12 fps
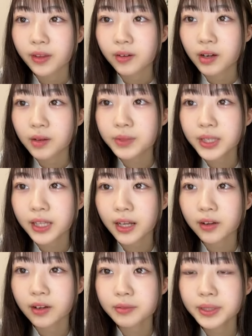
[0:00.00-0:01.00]
おはみー
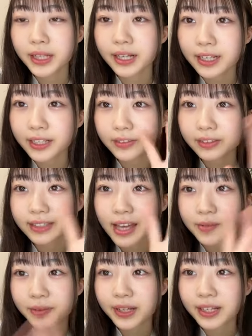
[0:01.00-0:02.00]
たんおはみーたんありがとうござ
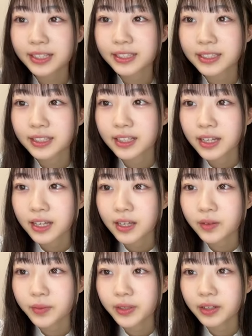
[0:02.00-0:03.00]
います
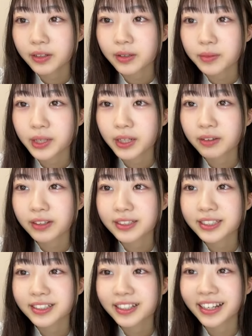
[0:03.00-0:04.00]
みんなのために可愛く
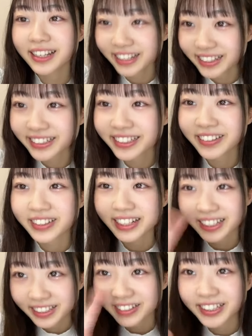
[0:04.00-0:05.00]
してくれありがとうございます。あ
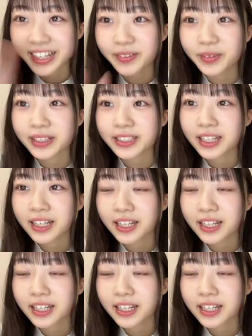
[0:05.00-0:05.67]
りがとうございます。